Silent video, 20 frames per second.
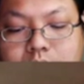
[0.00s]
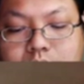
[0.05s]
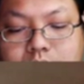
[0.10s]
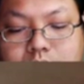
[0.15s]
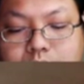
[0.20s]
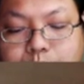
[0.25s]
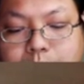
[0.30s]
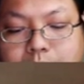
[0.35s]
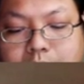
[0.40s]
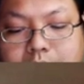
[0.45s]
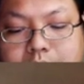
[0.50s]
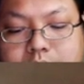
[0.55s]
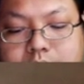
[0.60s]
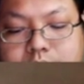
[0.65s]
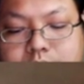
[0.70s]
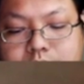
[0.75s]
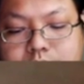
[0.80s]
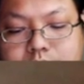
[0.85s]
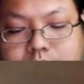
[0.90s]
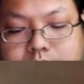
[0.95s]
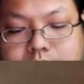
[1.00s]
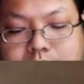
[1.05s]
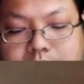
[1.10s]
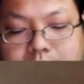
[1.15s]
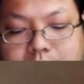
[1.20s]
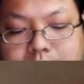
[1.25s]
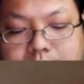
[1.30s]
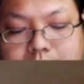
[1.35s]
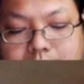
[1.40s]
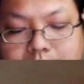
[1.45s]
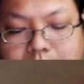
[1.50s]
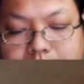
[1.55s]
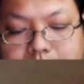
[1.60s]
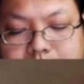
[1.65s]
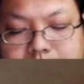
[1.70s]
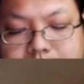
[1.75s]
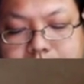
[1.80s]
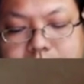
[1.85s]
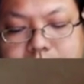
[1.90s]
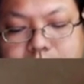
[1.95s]
五百除三
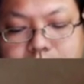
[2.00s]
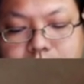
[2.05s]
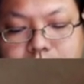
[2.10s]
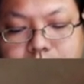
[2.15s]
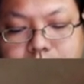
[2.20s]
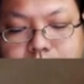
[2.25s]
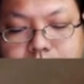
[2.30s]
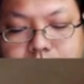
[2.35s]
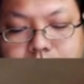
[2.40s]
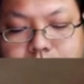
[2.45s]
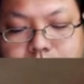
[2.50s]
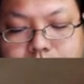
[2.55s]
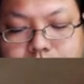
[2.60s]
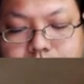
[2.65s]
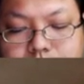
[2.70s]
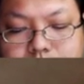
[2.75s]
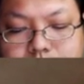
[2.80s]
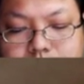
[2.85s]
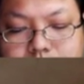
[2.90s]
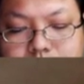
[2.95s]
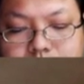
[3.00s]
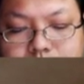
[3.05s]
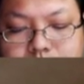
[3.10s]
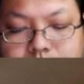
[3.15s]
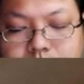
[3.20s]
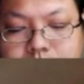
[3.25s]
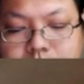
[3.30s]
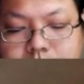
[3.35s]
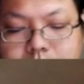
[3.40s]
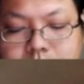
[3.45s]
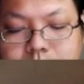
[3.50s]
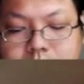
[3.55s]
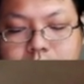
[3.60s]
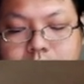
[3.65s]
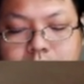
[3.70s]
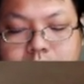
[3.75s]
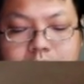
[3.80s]
还是一六六。余二，